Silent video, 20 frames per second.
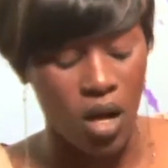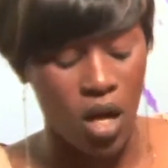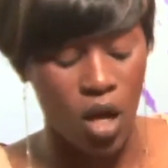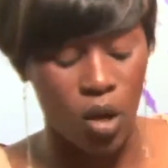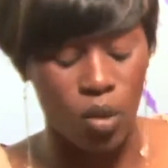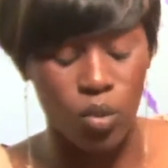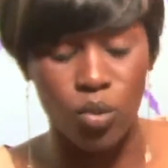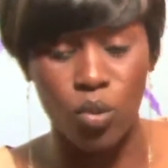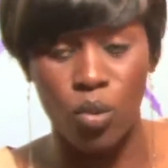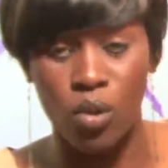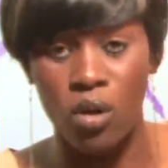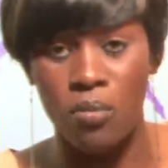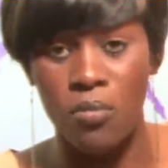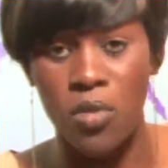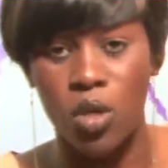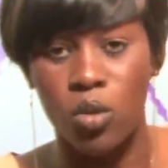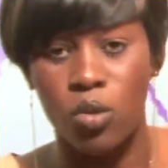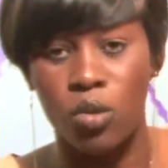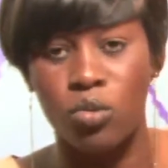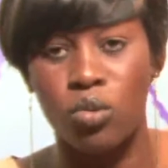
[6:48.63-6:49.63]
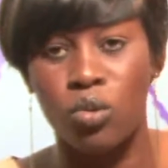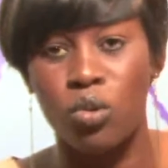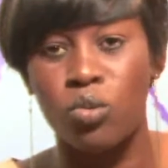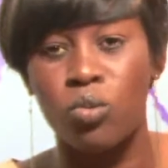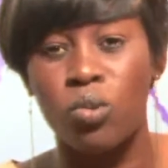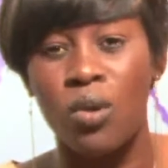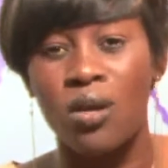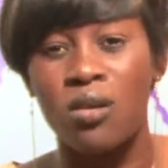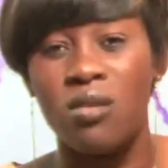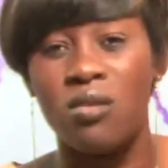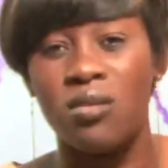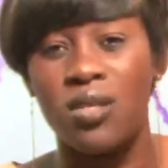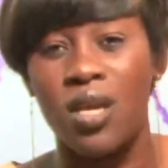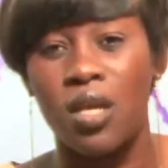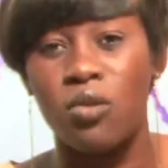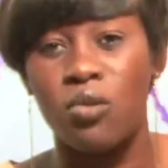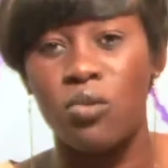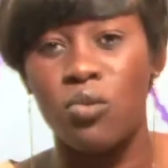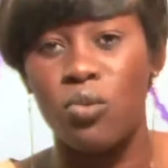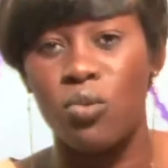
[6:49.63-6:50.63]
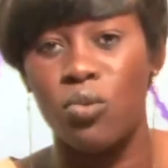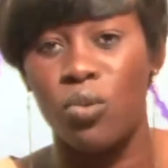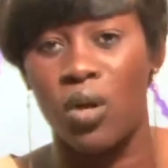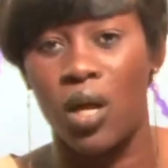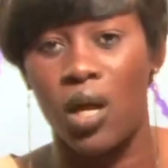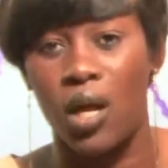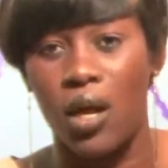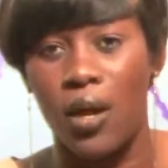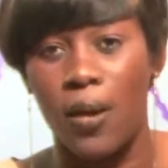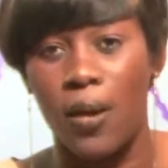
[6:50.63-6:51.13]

Écoutons le micro-trottoir de Sadio Doucouré.